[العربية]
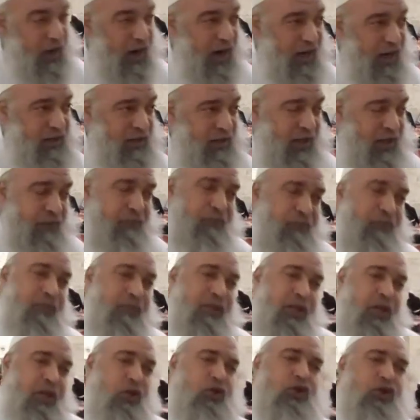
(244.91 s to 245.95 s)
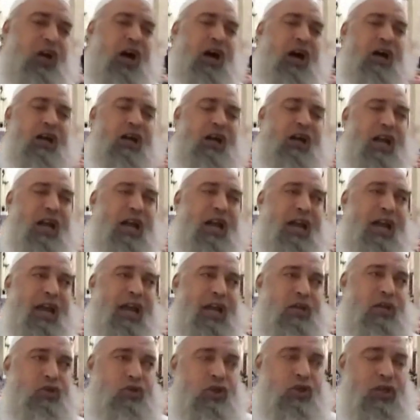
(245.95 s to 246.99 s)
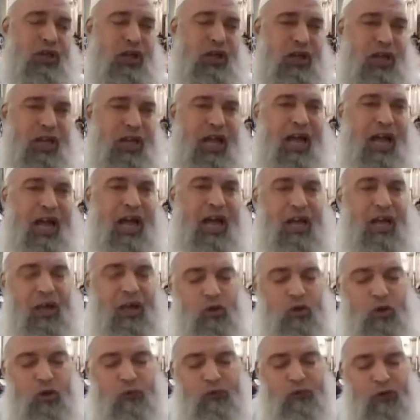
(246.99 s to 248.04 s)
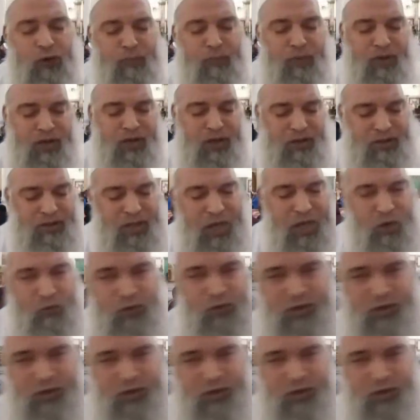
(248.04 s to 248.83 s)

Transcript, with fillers: قادم إشارة لإيش للكفر بالقضاء